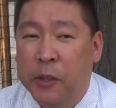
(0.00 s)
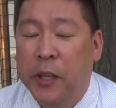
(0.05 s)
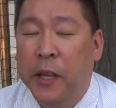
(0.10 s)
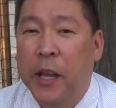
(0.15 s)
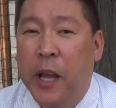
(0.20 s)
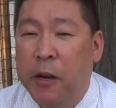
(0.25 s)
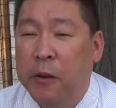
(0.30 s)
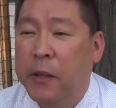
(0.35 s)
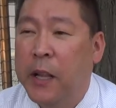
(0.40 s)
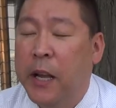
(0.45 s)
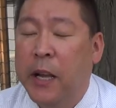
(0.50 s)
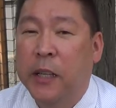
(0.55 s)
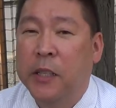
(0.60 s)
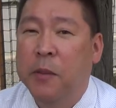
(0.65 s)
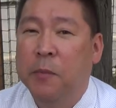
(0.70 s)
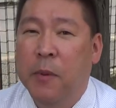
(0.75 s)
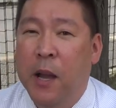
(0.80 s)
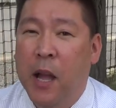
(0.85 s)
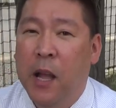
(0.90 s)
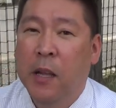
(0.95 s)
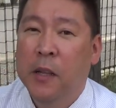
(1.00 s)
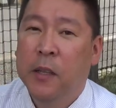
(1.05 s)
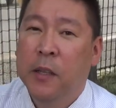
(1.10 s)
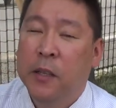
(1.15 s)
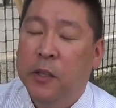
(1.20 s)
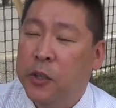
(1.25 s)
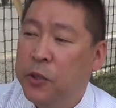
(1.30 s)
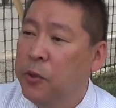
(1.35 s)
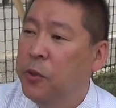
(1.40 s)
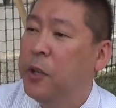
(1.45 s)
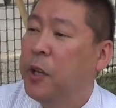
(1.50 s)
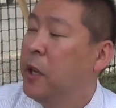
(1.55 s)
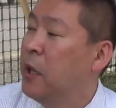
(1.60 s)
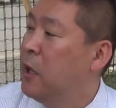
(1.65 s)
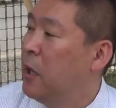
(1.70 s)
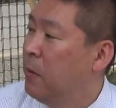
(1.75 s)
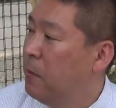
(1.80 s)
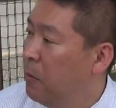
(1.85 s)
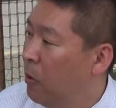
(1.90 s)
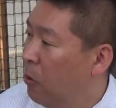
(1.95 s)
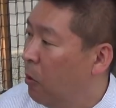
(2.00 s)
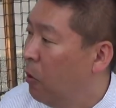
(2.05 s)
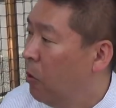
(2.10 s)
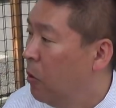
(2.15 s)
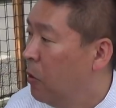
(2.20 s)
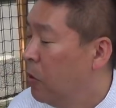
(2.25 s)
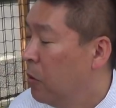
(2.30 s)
性がある中島集金人も